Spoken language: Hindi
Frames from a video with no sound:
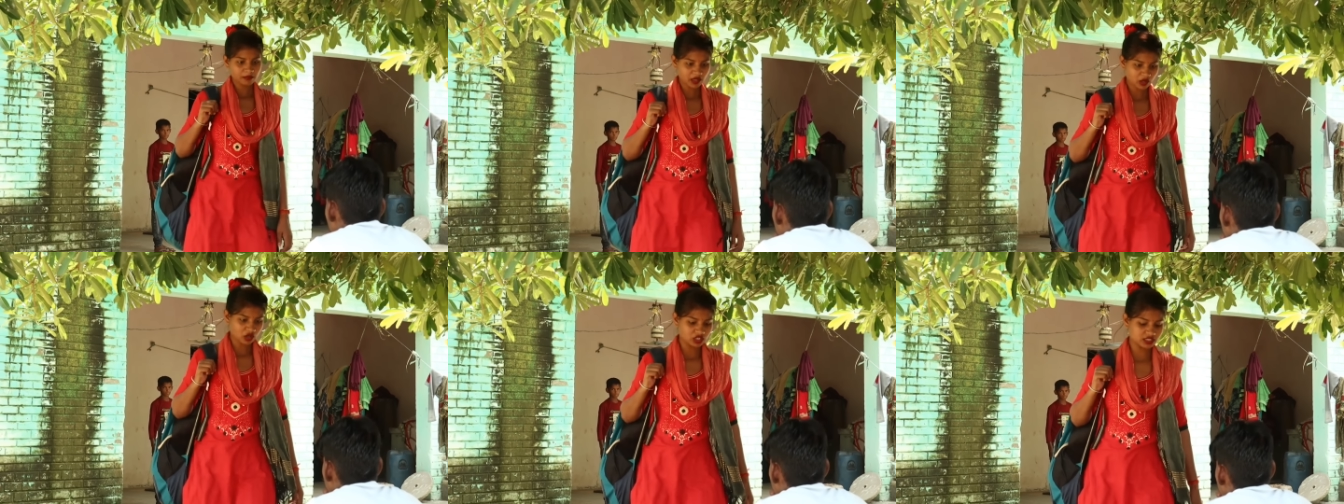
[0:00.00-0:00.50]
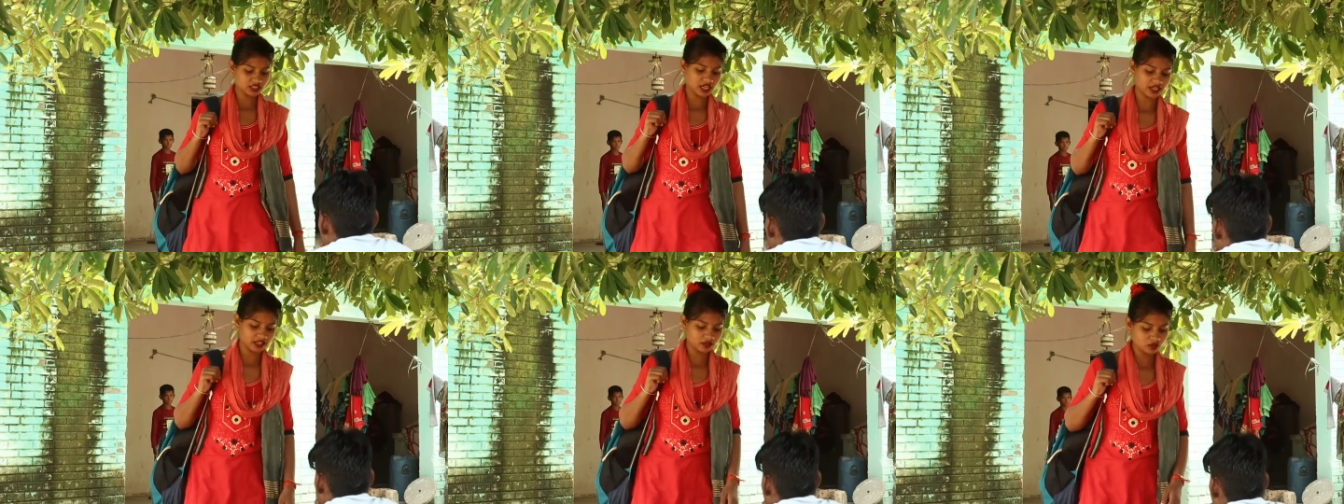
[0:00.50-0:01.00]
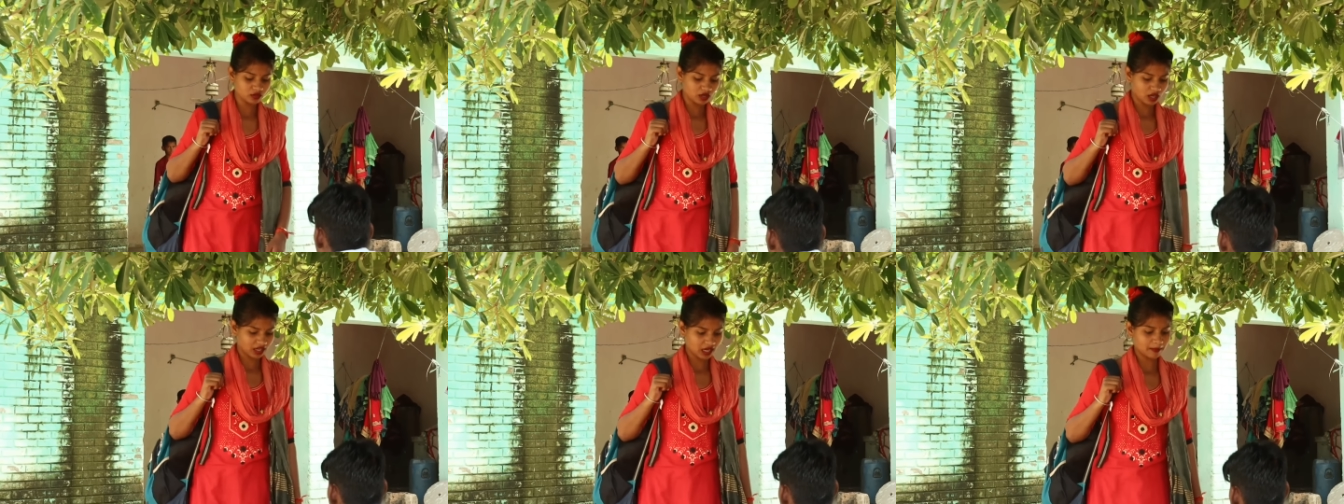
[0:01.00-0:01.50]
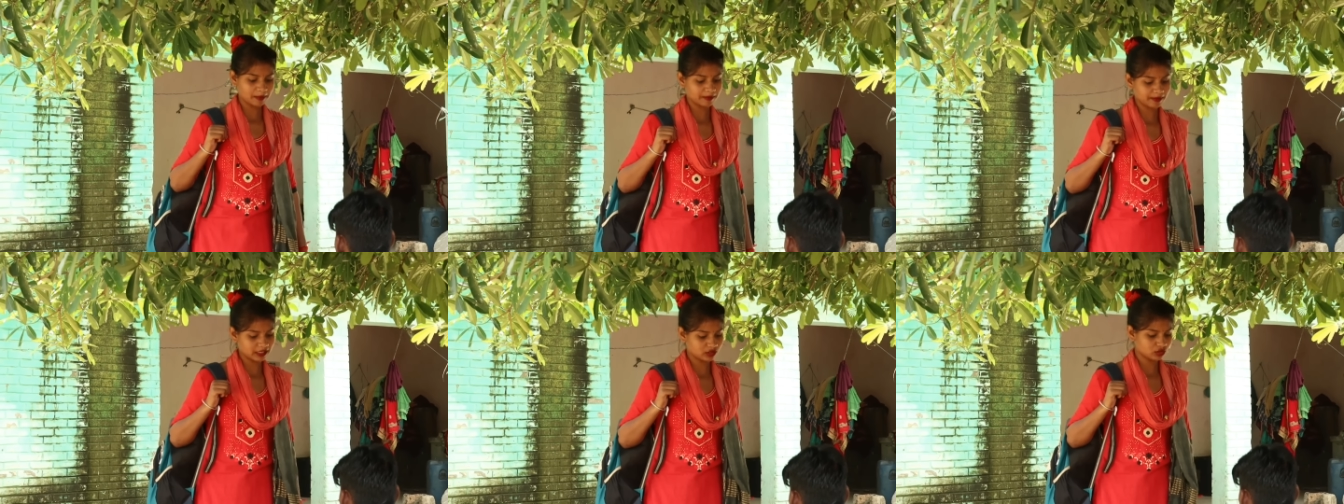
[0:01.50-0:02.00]
मैं कॉलेज जा रही हूँ अगर
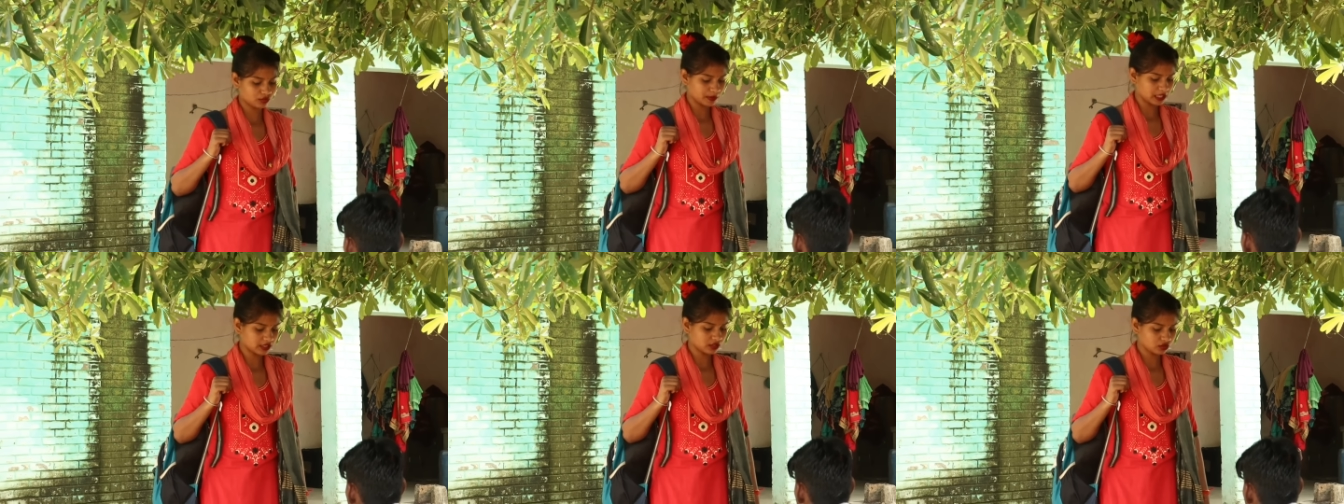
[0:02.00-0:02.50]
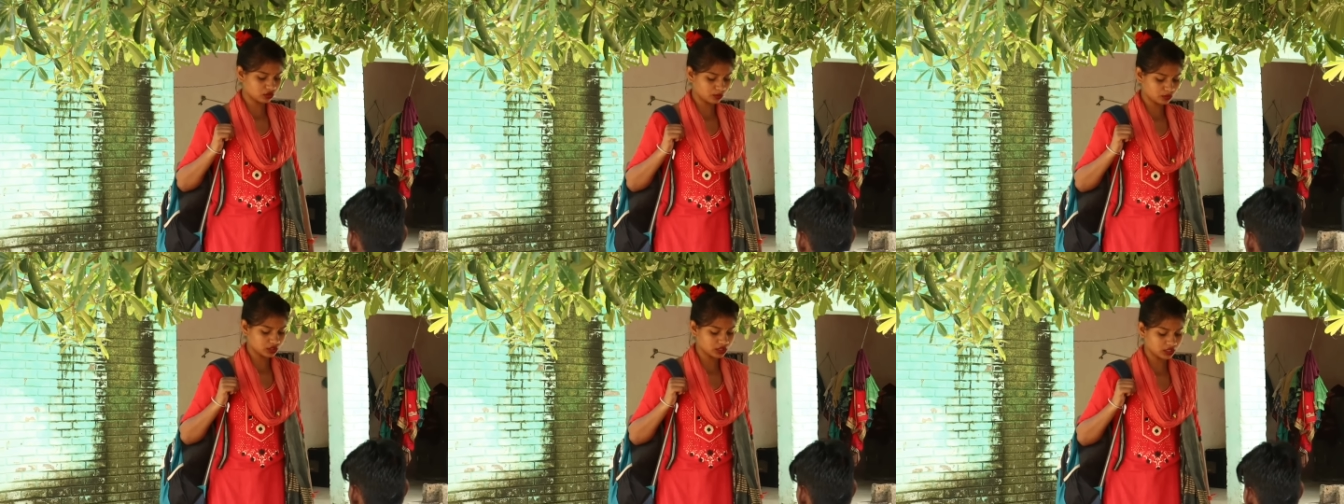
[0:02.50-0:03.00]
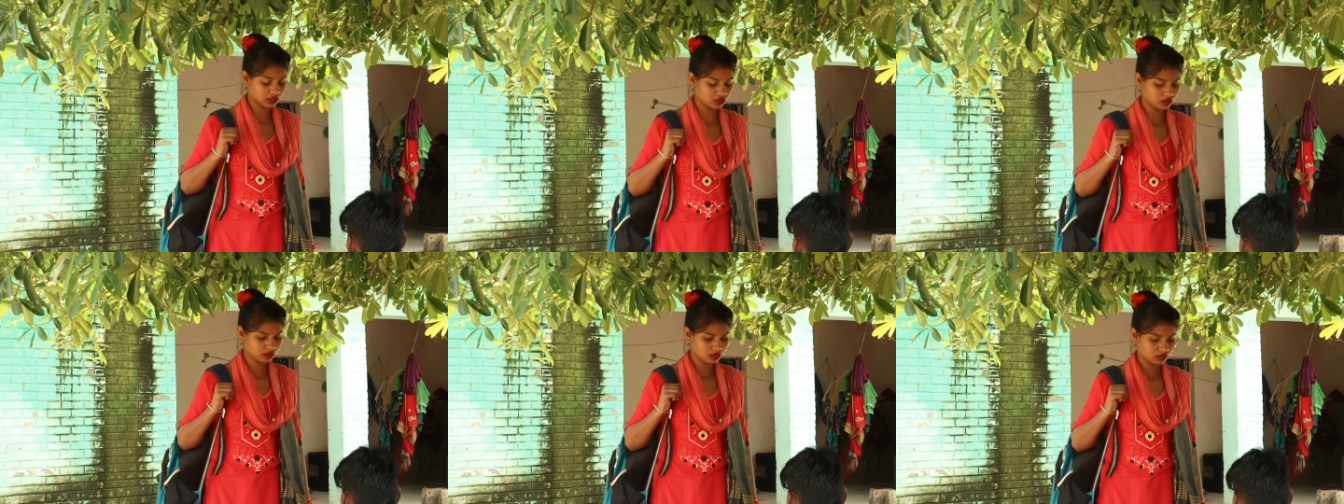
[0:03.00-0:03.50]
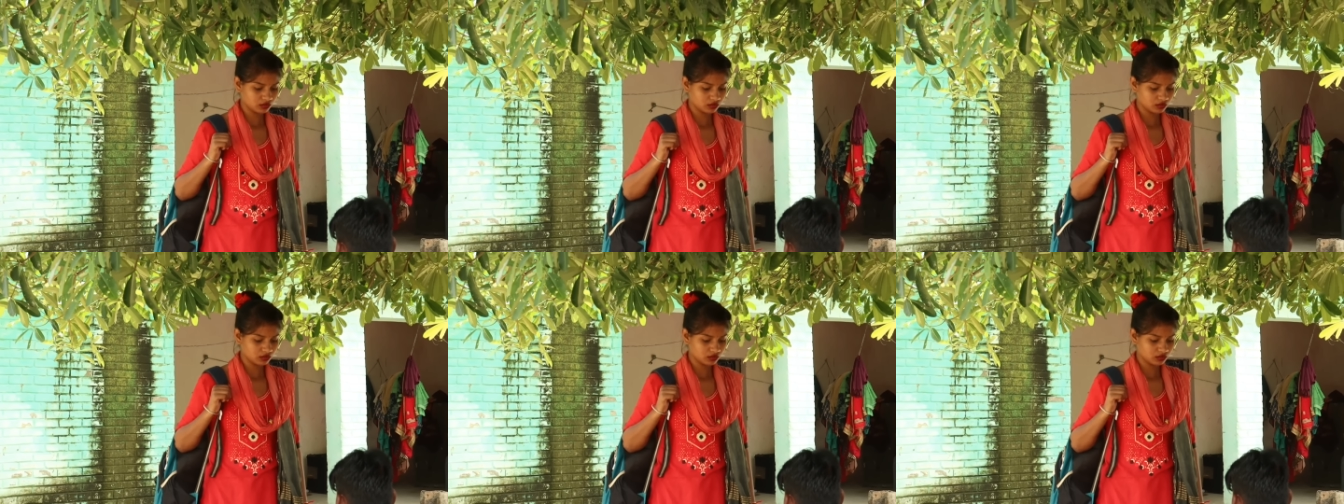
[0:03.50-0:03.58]
आपके पास कुछ पैसे हो तो मुझे दे दो